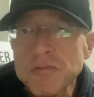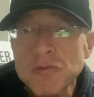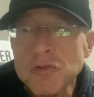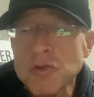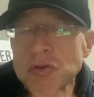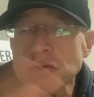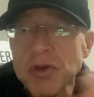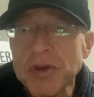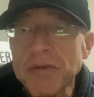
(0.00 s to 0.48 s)

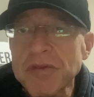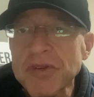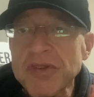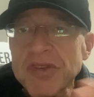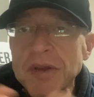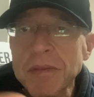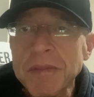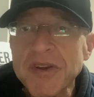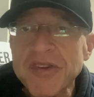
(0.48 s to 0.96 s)
tudo que
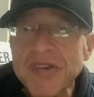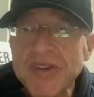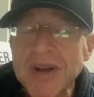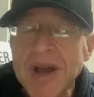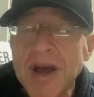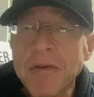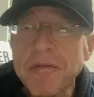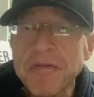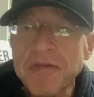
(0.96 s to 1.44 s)
você
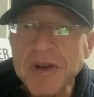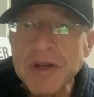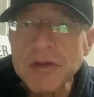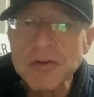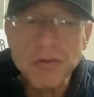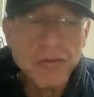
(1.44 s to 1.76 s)
imaginar o Vandro